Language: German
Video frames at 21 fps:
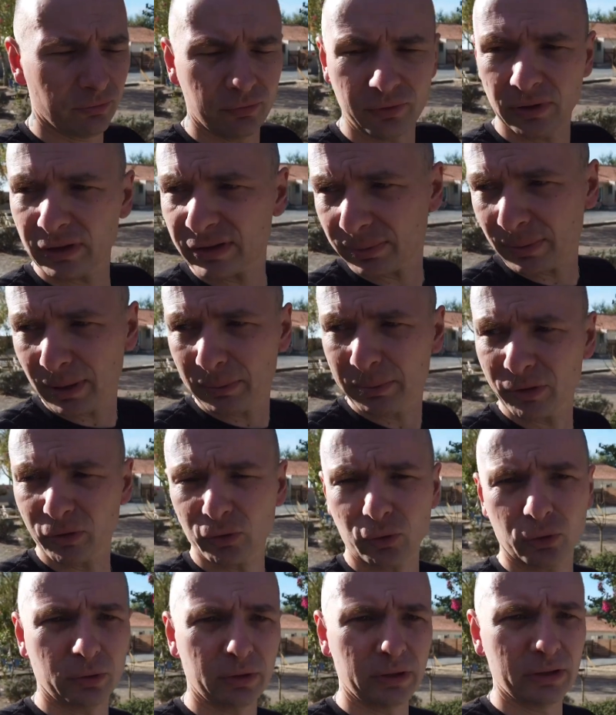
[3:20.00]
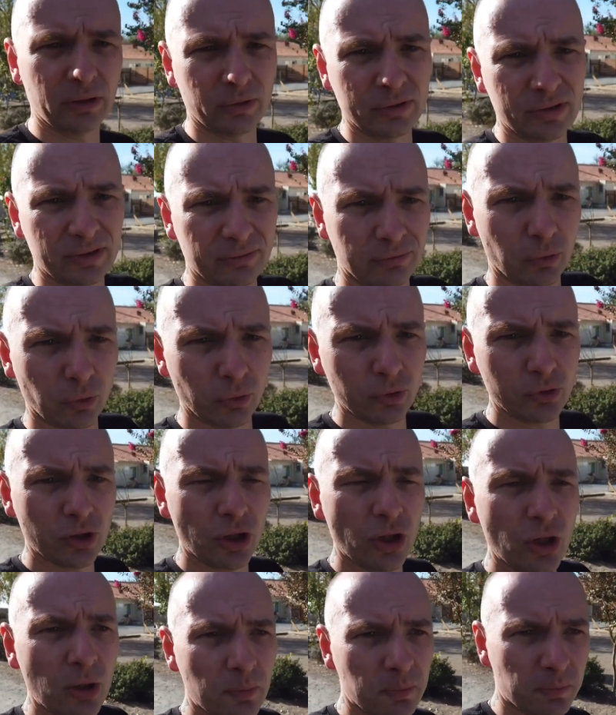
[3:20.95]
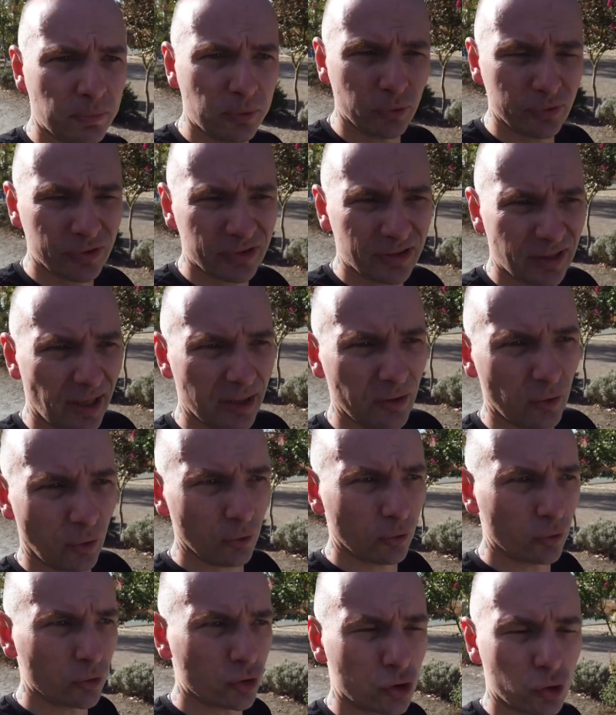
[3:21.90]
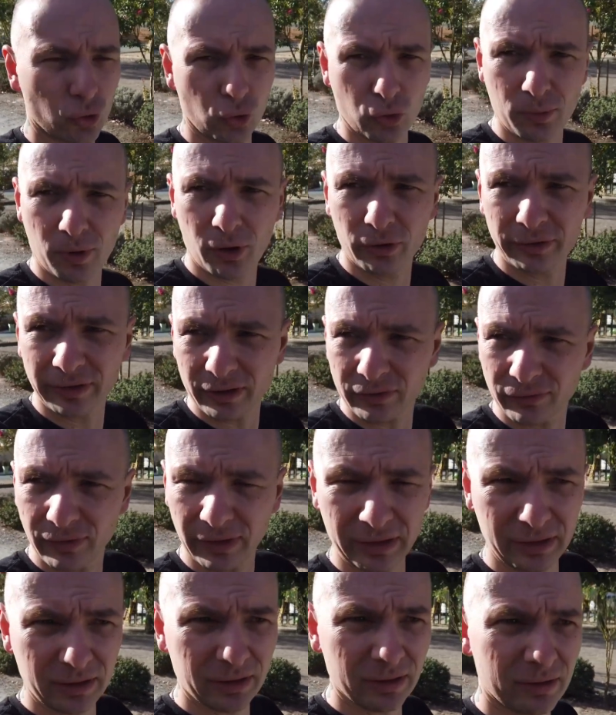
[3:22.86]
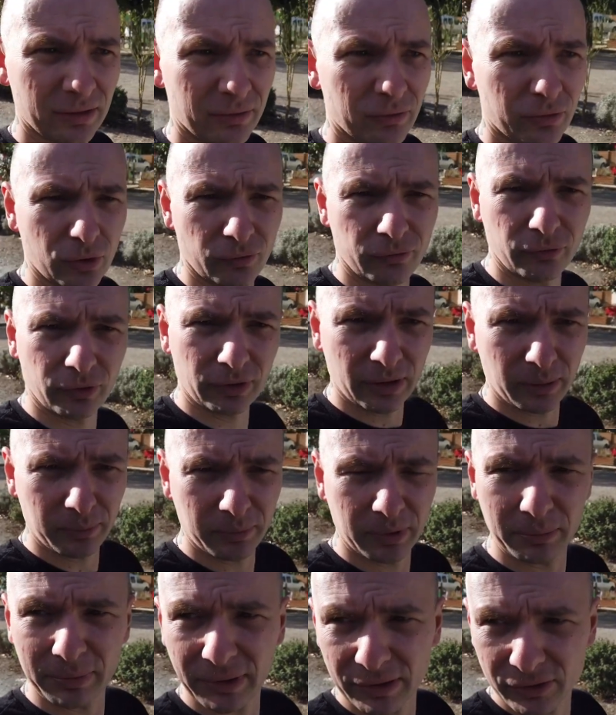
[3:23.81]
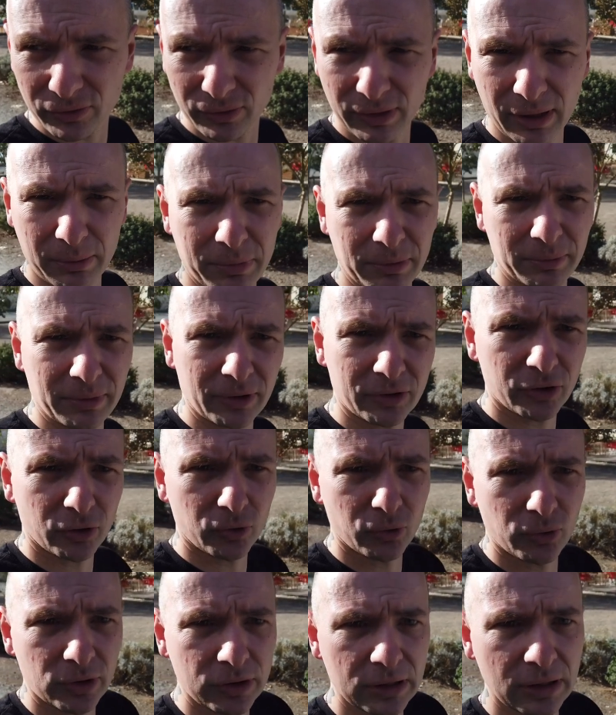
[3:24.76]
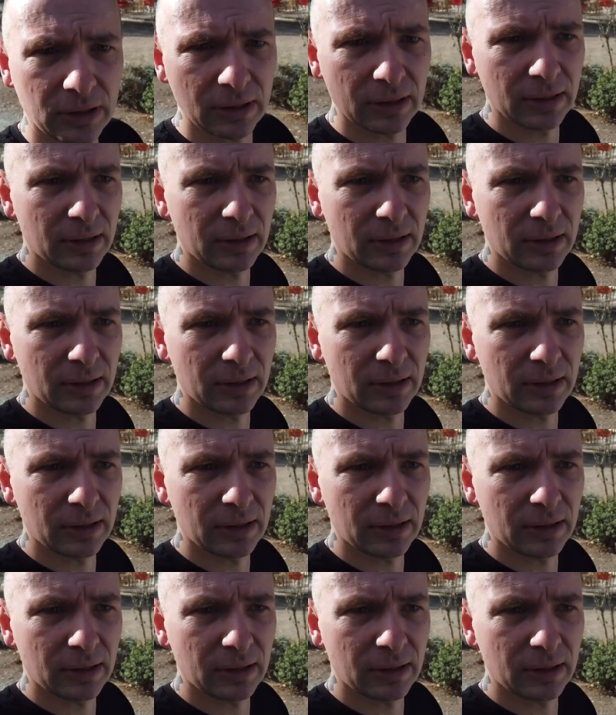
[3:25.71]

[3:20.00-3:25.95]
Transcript: Für zwei Personen inklusive Hund. Plus 3 Euro Strom. Auch das variiert von Campingplatz zu Campingplatz natürlich.